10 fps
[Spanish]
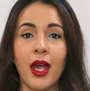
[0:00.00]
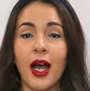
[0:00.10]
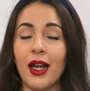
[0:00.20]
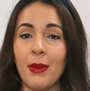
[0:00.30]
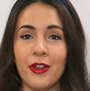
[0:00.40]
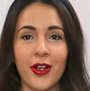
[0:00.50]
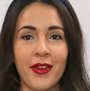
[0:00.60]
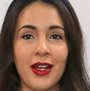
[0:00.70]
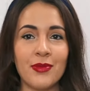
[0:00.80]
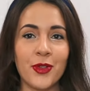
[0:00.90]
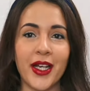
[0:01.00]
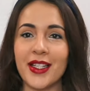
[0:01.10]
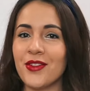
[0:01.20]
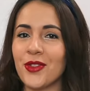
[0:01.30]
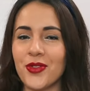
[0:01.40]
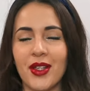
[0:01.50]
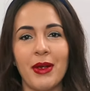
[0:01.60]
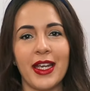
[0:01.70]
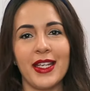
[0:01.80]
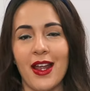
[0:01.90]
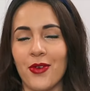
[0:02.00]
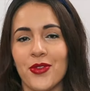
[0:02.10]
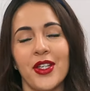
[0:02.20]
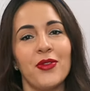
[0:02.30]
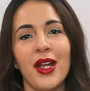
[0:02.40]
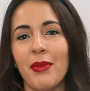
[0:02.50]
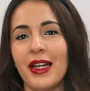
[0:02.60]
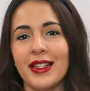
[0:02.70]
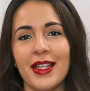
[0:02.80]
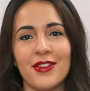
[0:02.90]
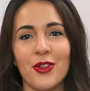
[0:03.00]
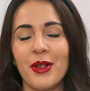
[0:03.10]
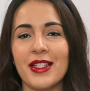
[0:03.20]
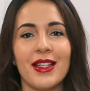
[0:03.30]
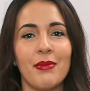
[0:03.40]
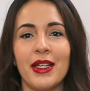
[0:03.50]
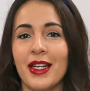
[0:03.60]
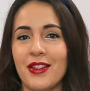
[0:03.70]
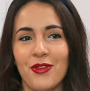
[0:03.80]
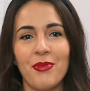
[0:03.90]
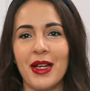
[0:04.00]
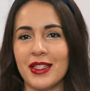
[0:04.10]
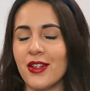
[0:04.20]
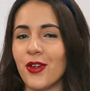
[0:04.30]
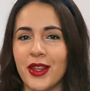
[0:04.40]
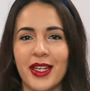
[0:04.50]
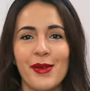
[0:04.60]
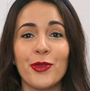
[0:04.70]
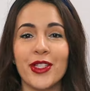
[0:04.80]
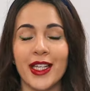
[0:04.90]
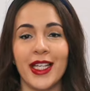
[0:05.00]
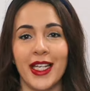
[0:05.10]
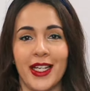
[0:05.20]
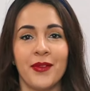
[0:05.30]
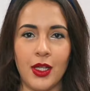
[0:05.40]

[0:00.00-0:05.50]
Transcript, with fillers: A la mayoría de las mujeres nos gusta maquillarnos y una paleta de sombras también es un básico que tenemos que tener.